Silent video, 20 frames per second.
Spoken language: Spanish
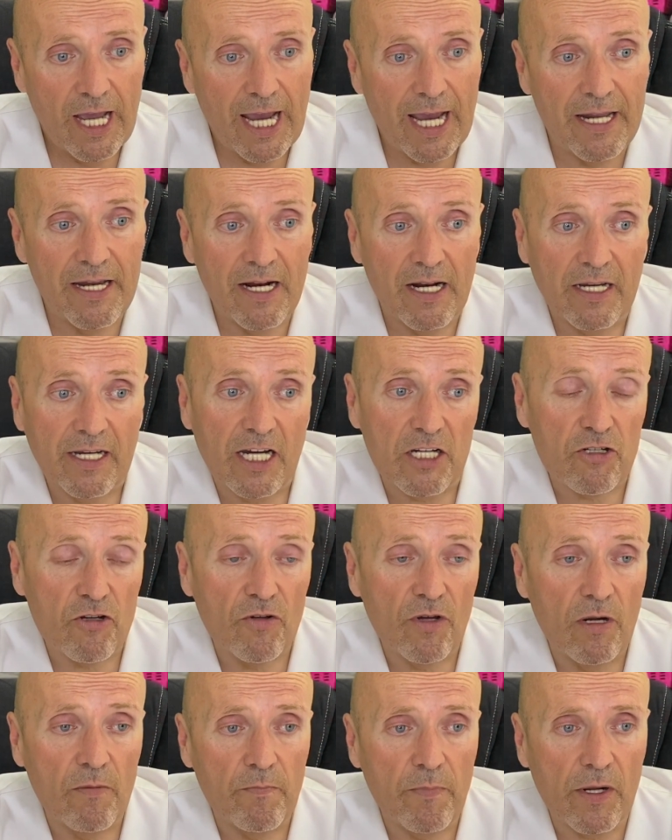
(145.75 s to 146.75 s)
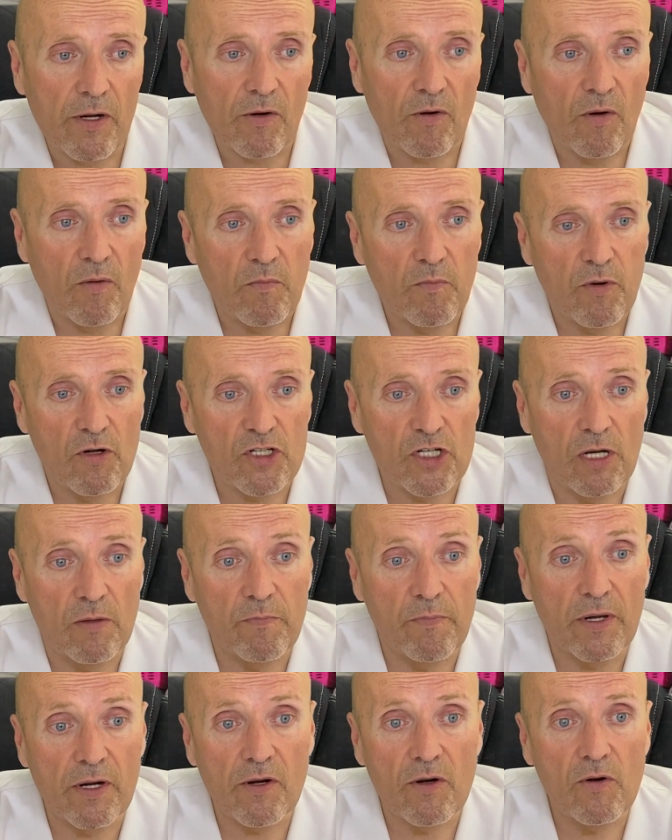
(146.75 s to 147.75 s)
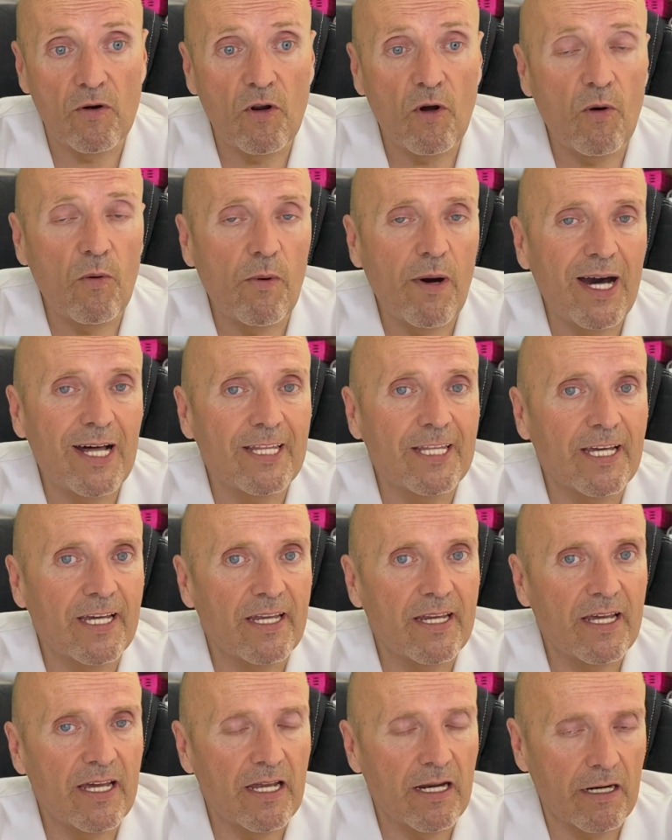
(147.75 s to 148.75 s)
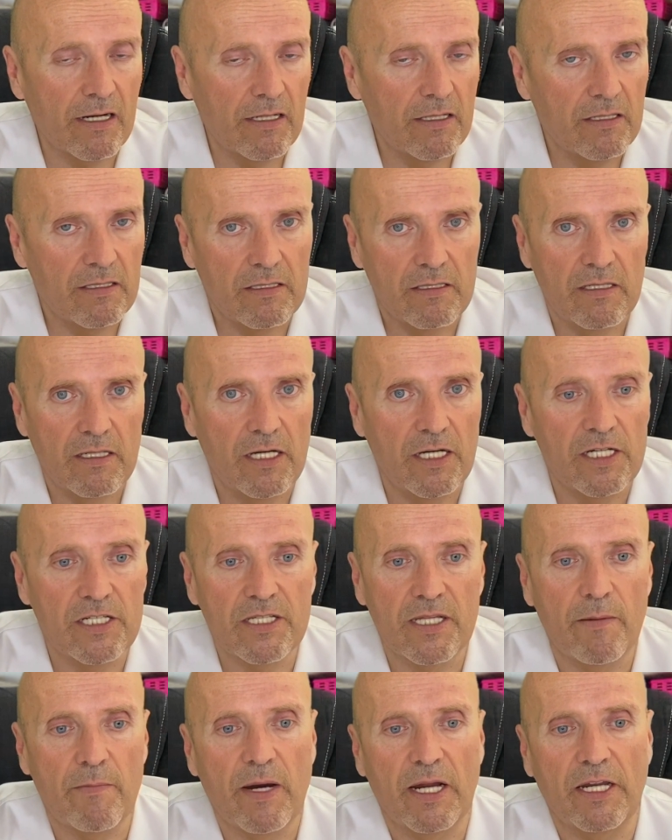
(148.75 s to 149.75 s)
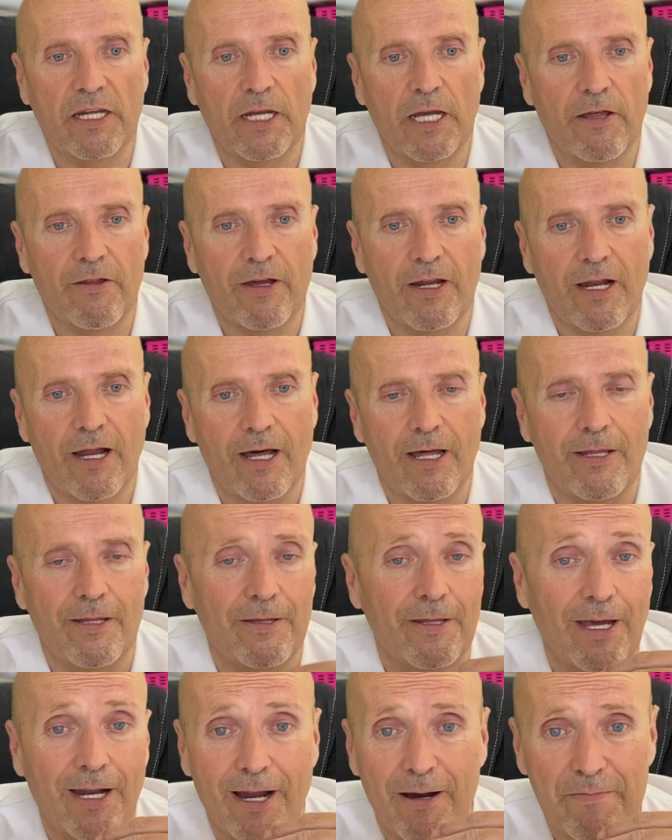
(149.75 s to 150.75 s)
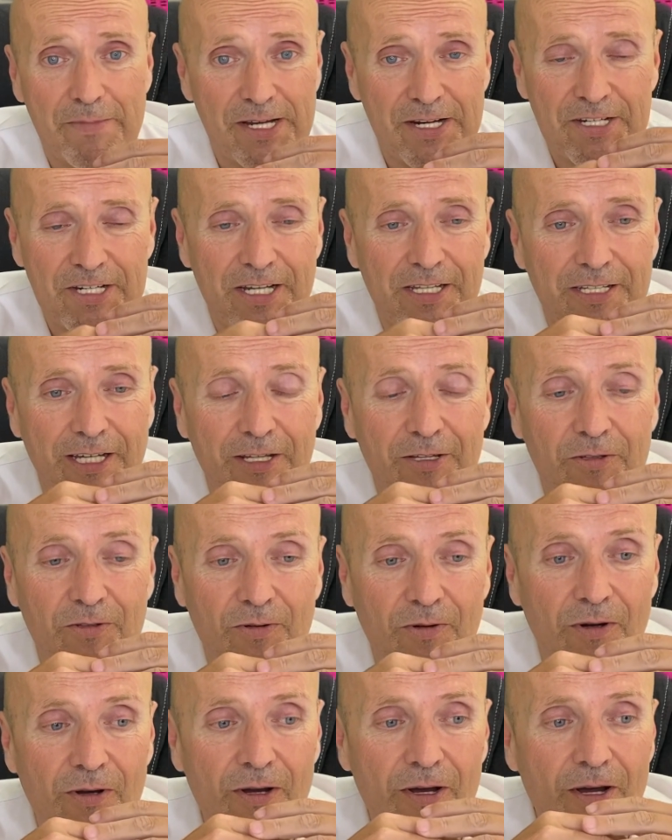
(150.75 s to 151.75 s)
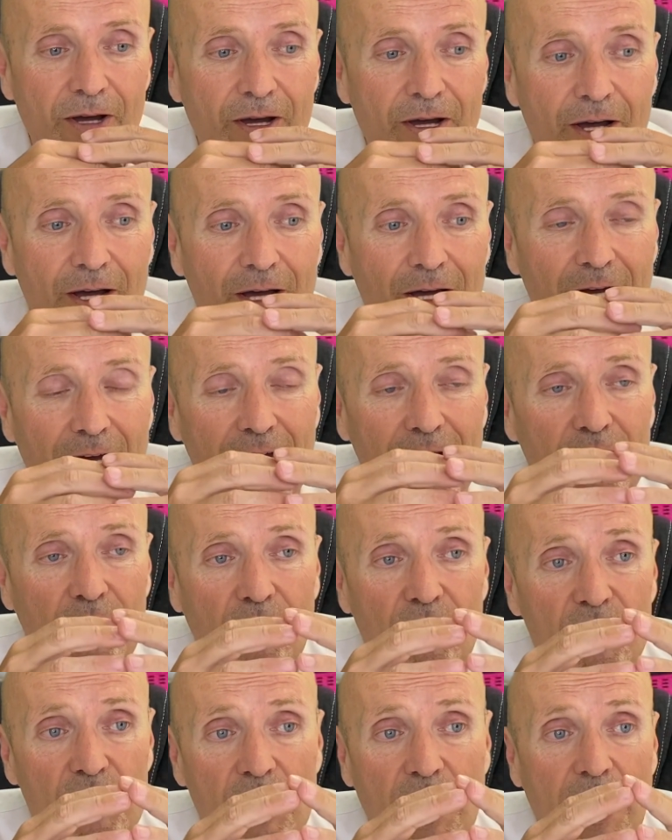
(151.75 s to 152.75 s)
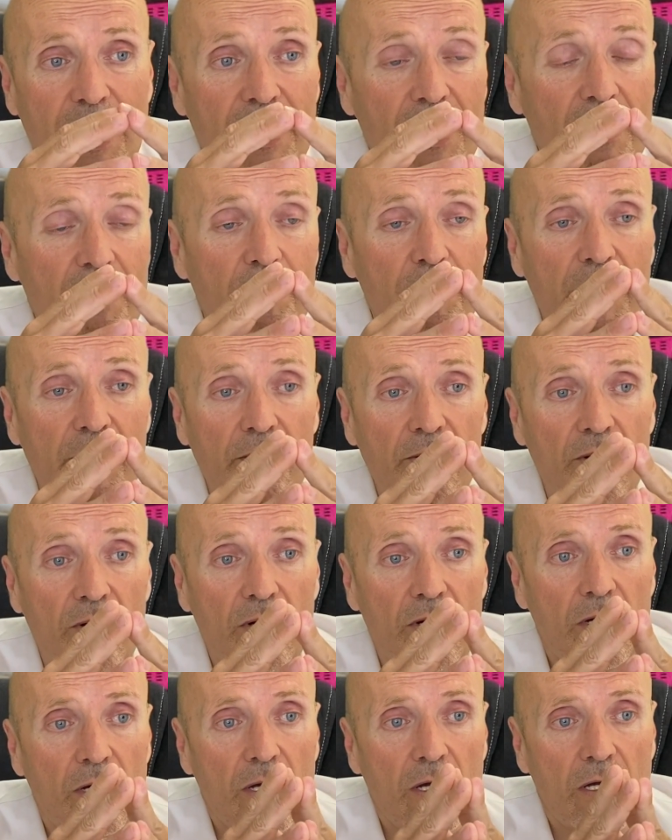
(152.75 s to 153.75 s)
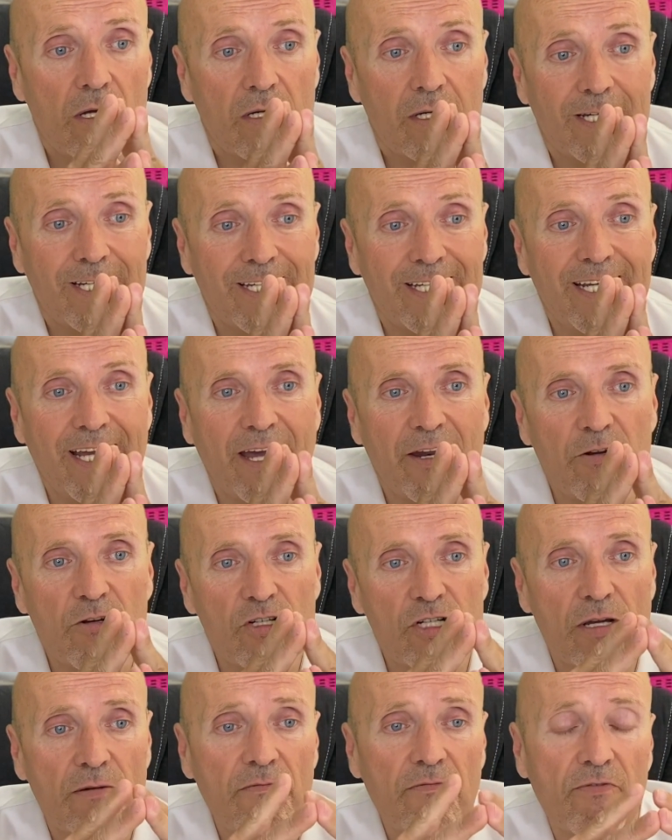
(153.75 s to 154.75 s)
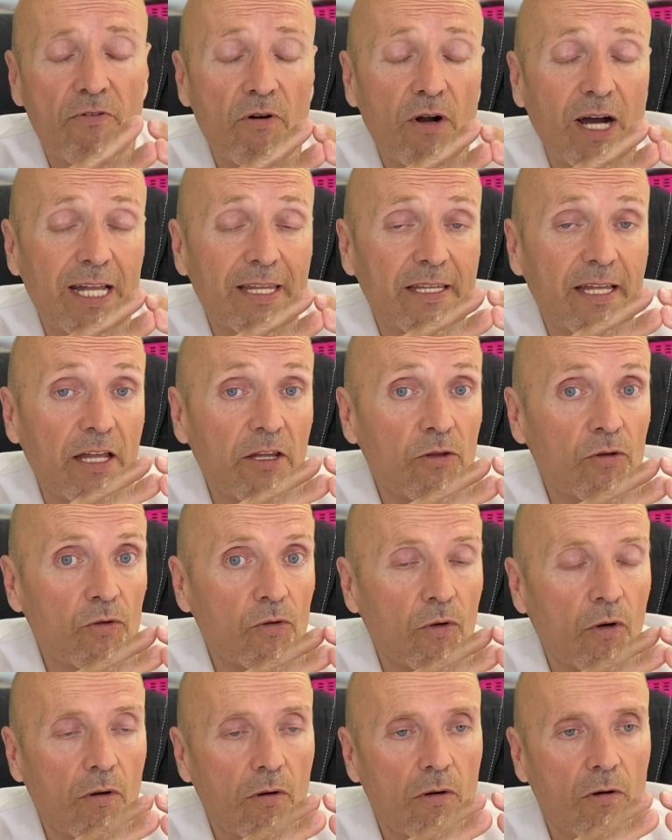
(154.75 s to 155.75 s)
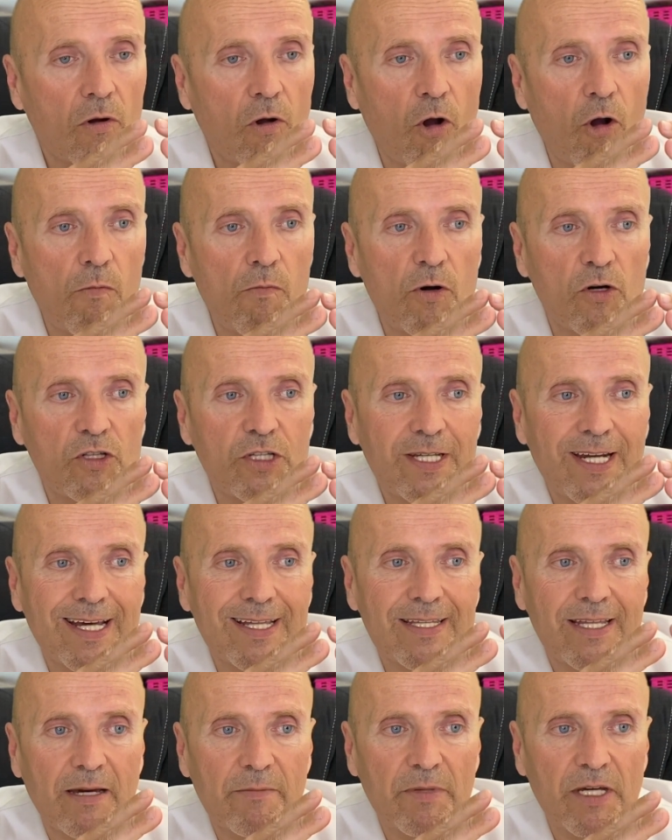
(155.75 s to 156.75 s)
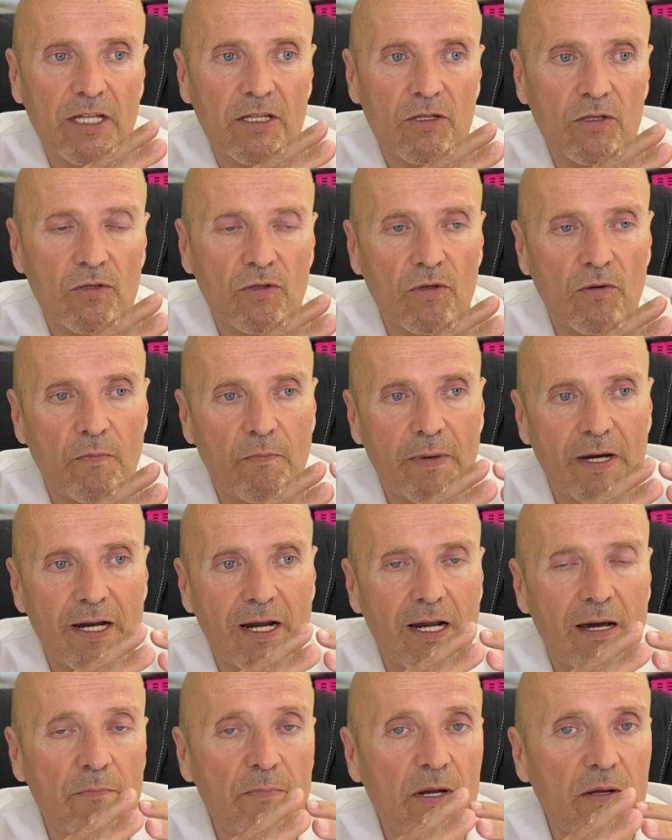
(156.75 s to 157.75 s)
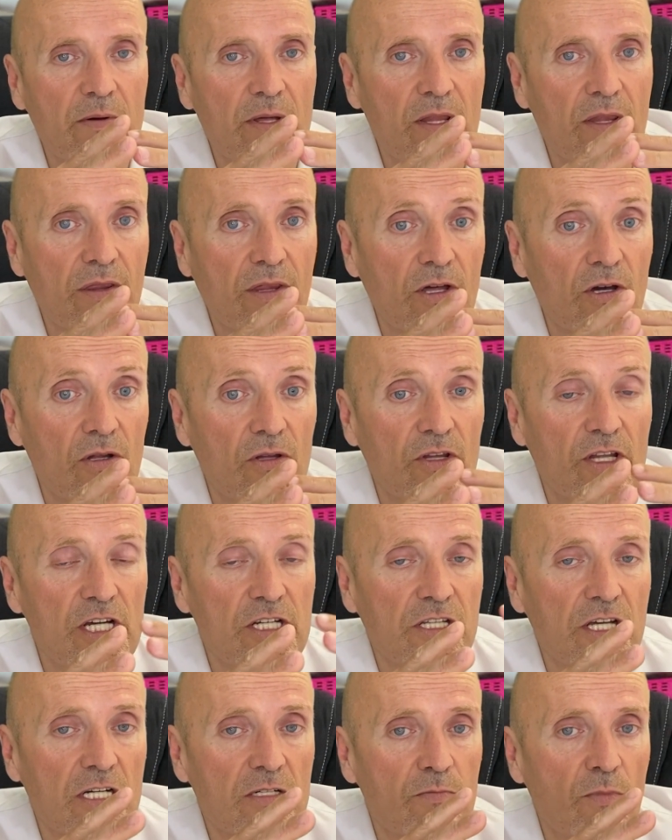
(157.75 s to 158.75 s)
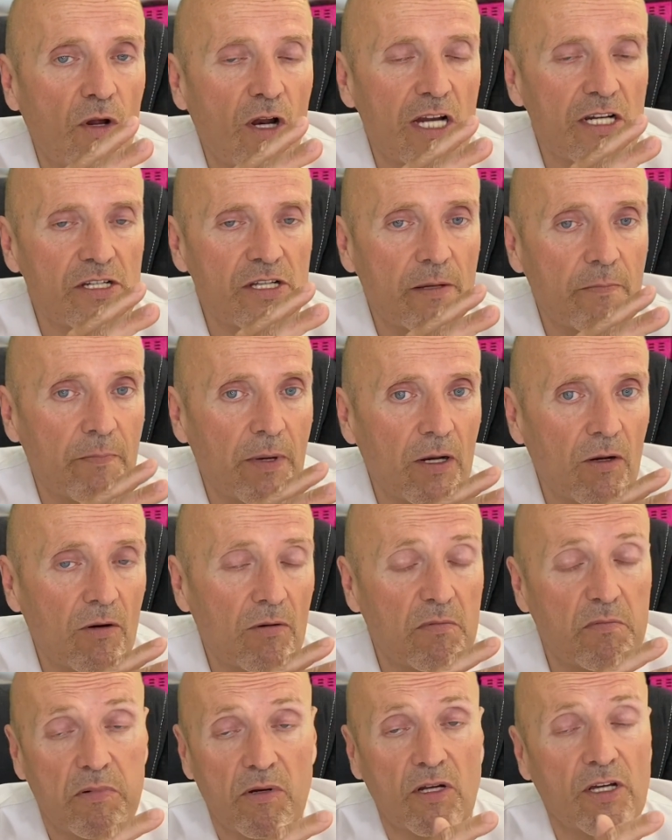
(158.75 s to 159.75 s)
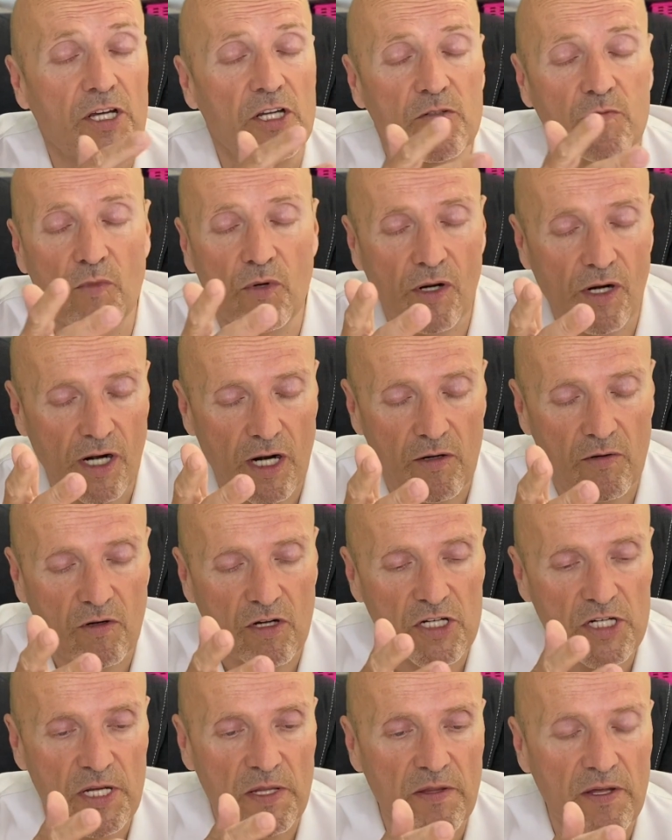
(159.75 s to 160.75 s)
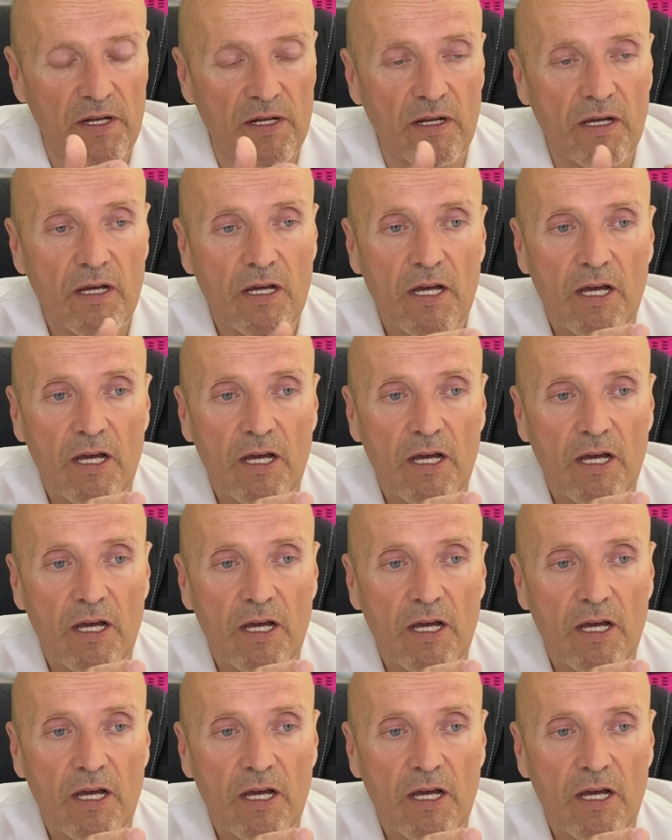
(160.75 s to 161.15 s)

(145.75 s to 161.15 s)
En el caso del perro, pues el perro no va a tener esta manía de, lamerse tanto. Entonces, en el perro ya no se enfoca tanto como tratamiento para la prevención de estas bolas de pelo, porque es muy raro que se den,